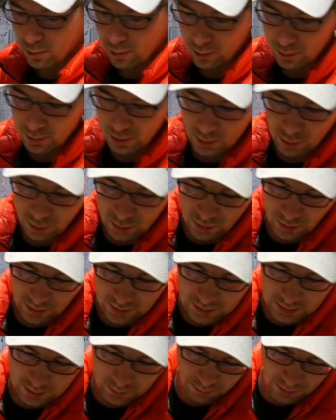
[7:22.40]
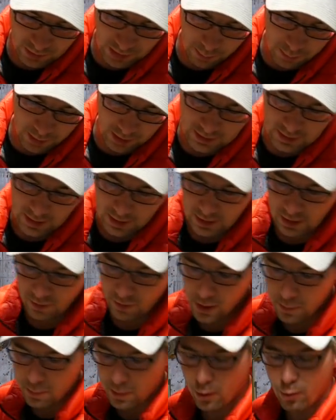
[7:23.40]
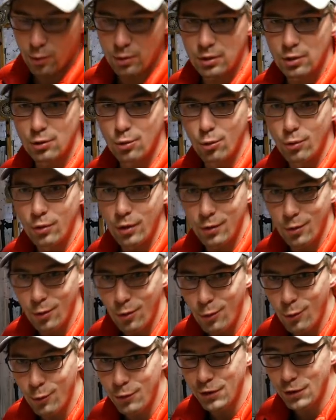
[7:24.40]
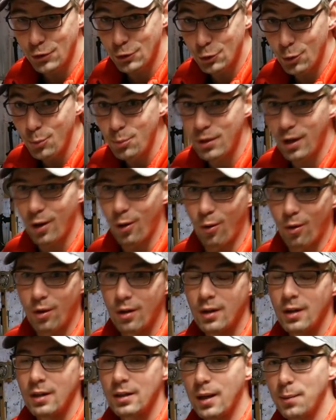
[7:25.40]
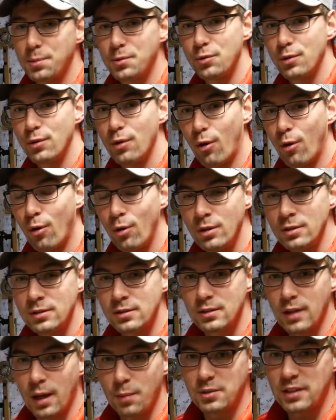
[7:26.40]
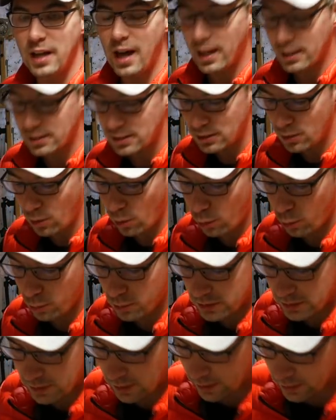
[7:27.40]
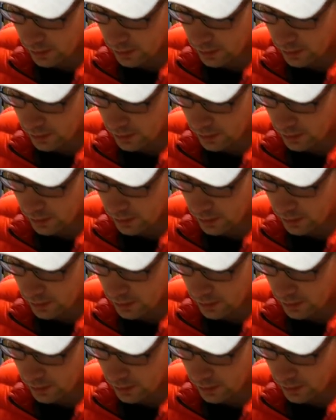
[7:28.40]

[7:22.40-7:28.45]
Beziehungsweise, ich habe ja gesagt, die Werkbank kostet 100 Euro. Das stimmt auch. Ich habe es für Holz habe ich 80 Euro bezahlt,